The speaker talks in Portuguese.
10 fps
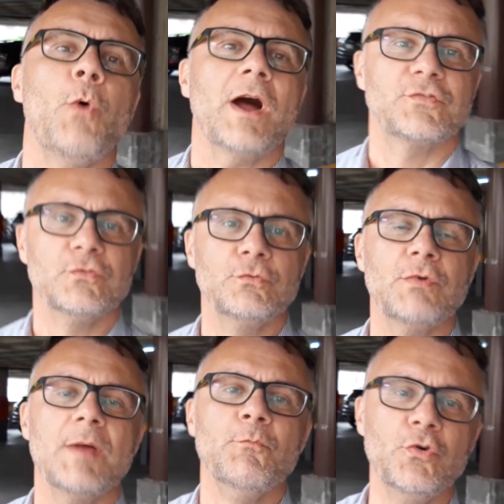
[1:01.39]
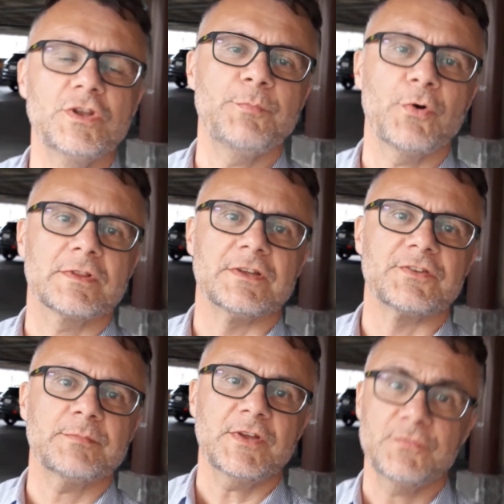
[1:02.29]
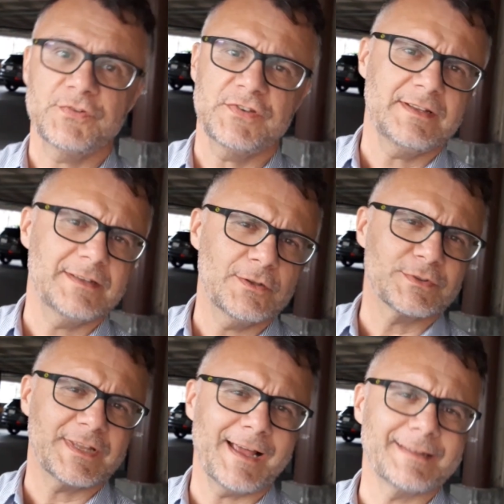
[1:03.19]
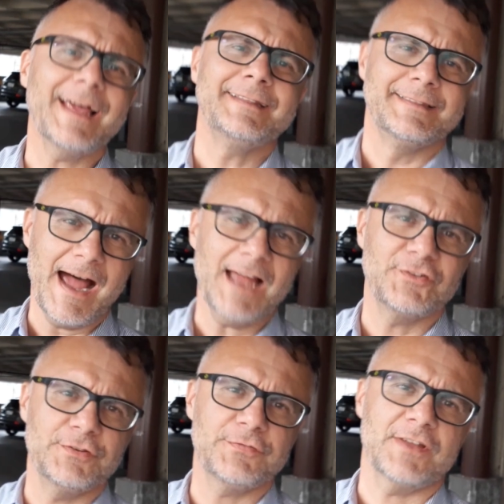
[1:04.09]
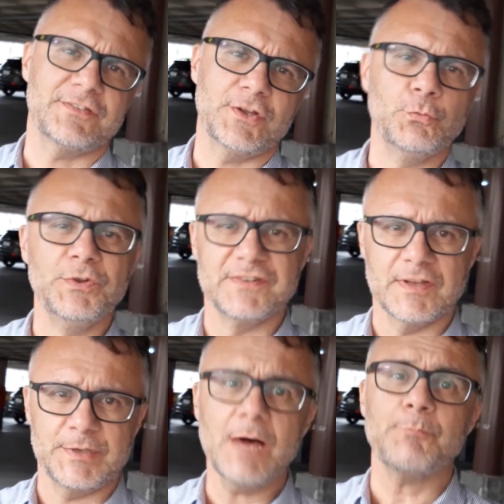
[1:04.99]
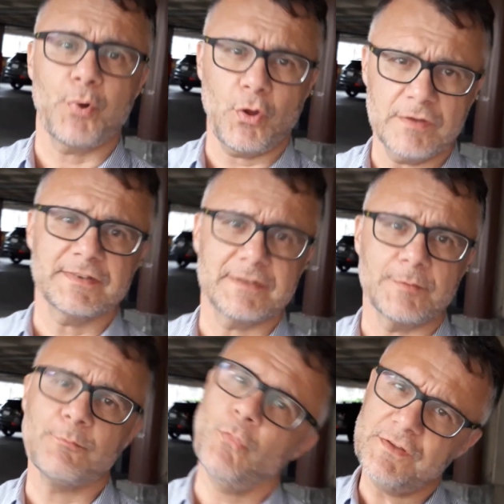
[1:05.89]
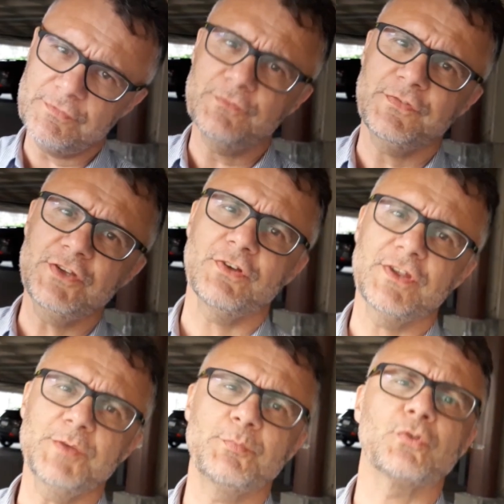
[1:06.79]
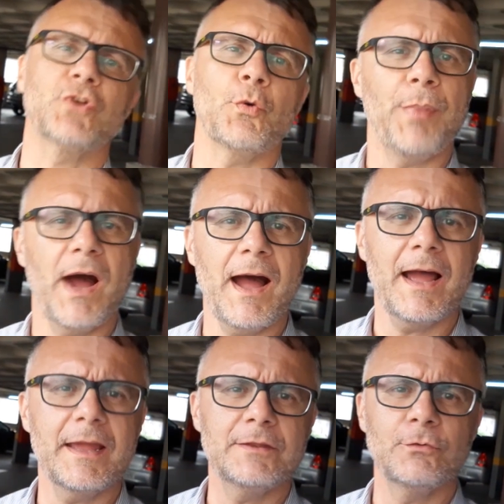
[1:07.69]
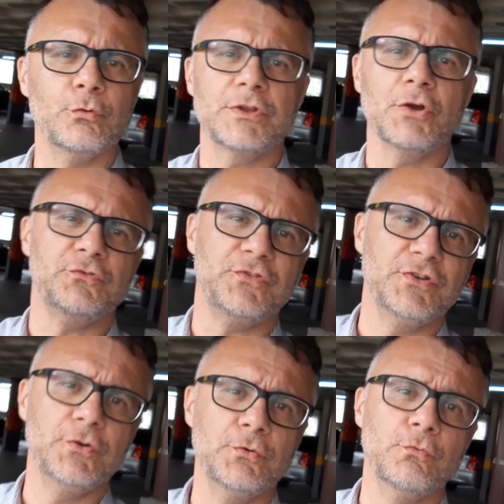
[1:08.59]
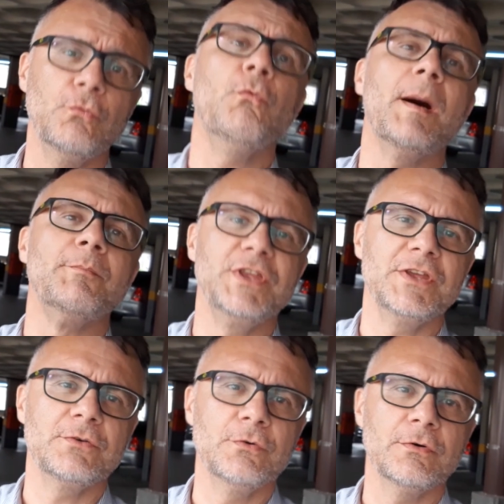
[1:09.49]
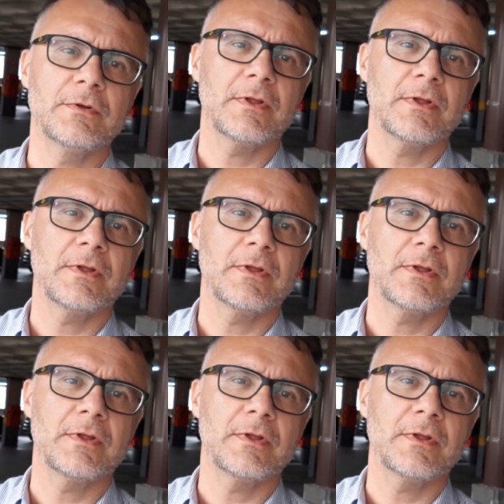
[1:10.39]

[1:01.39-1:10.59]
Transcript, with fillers: O assunto é muito importante, mas se você ainda não está na idade de fazer o exame da próstata, mostra o vídeo aí para o teu pai, o teu tio, um amigo.